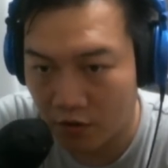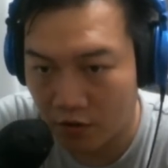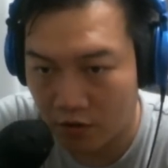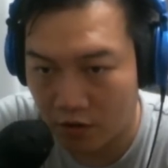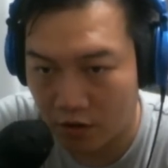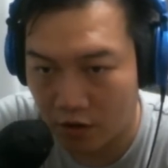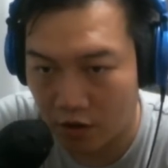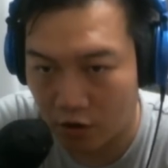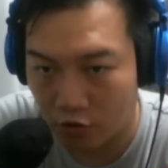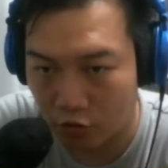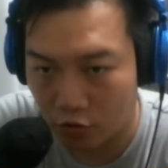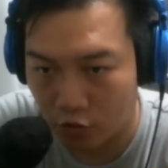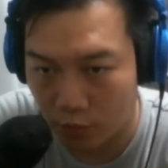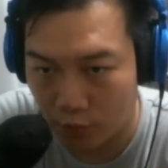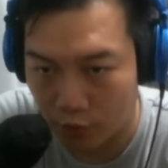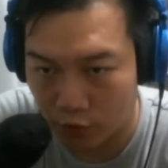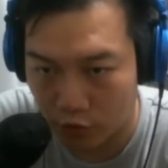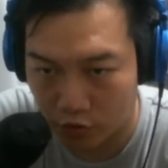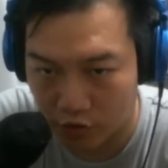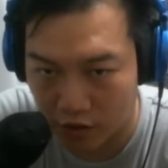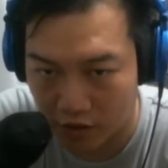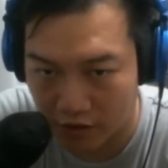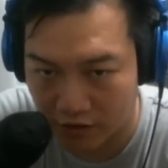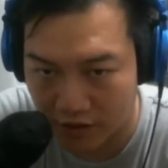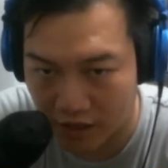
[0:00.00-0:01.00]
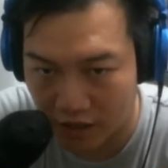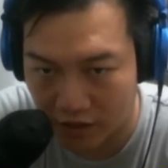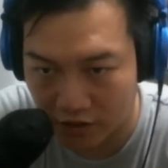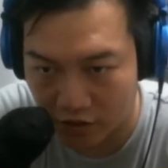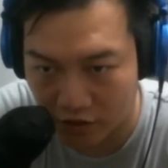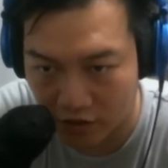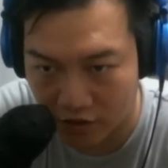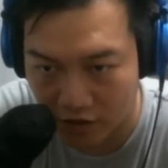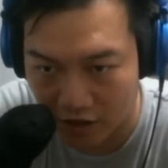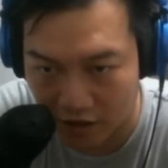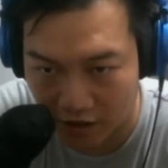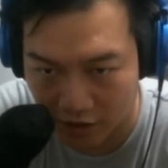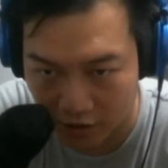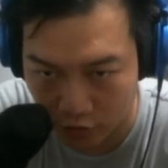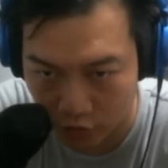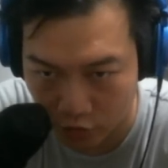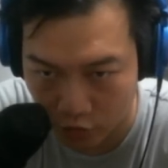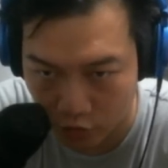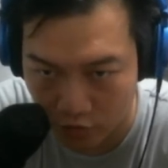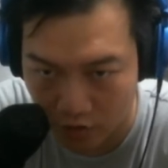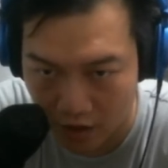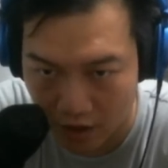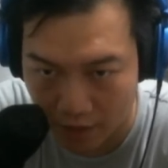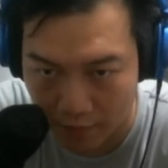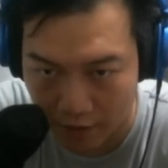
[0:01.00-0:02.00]
然后对面就可以再剩下两个区
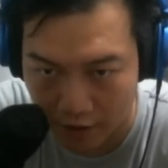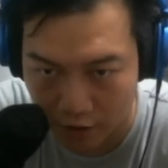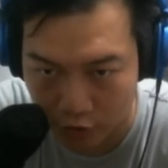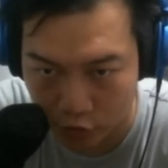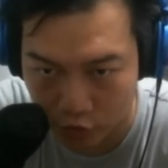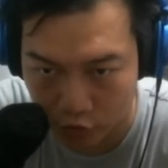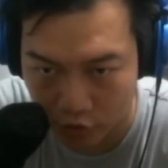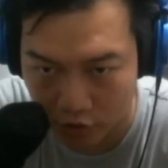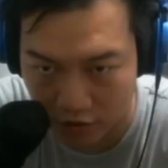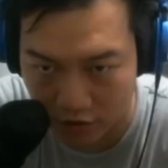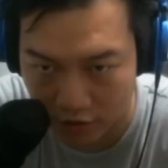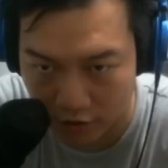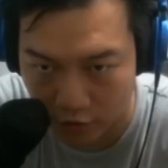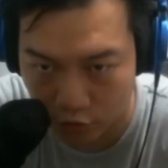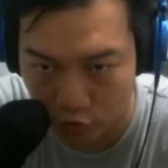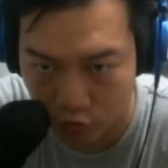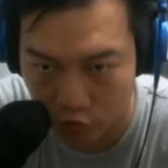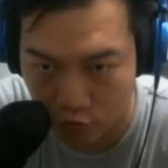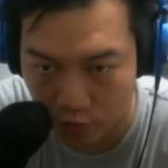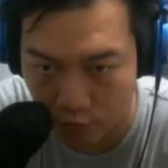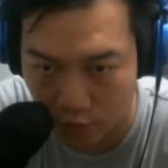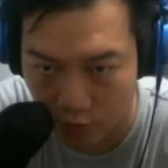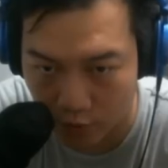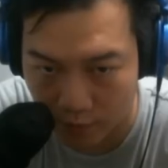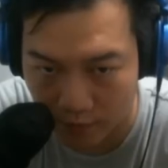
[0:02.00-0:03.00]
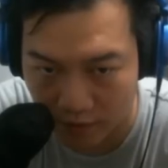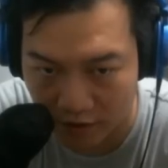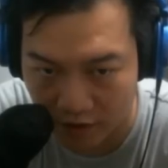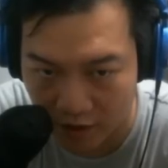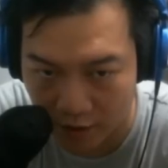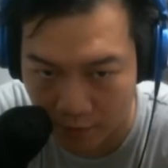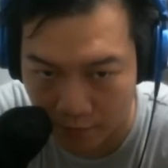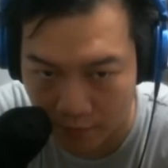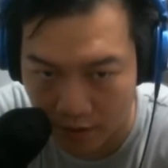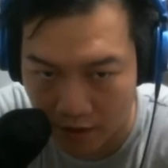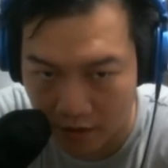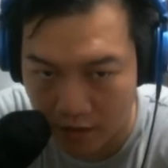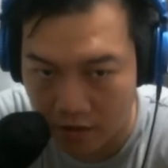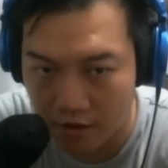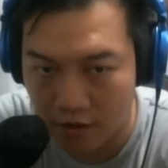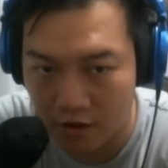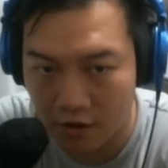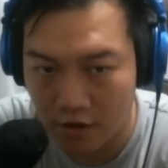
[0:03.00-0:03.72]
域打牌，就算这个区域没有被填满，